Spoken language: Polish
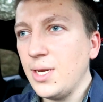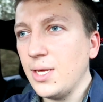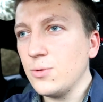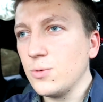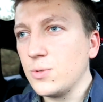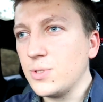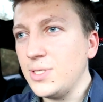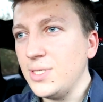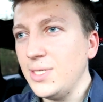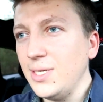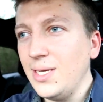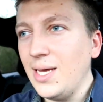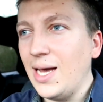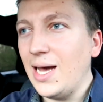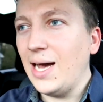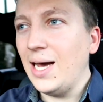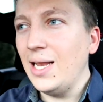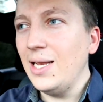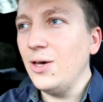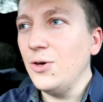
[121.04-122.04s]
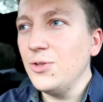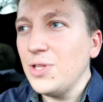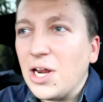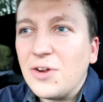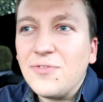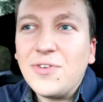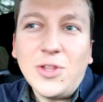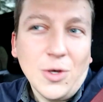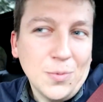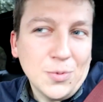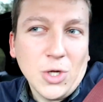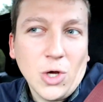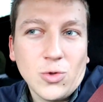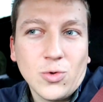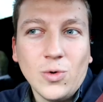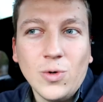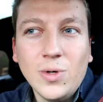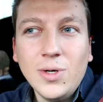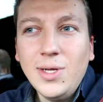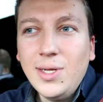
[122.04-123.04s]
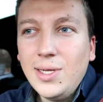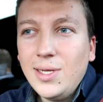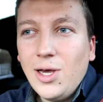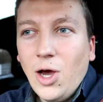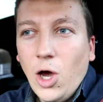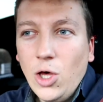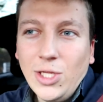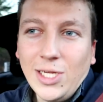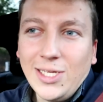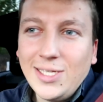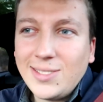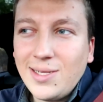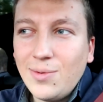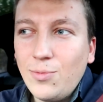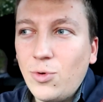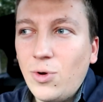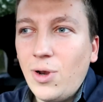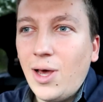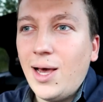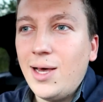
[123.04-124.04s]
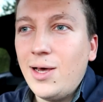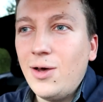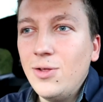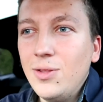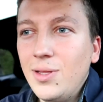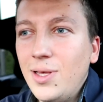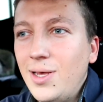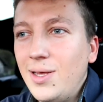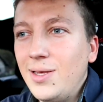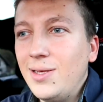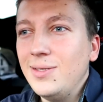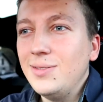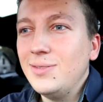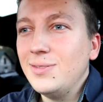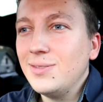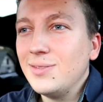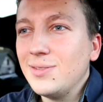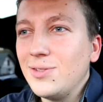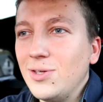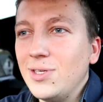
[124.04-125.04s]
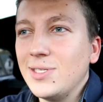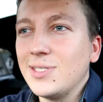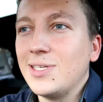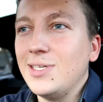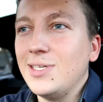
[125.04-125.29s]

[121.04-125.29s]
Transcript: redukcji, ale ona rwie do przodu. Ona nie zamula, ona to jest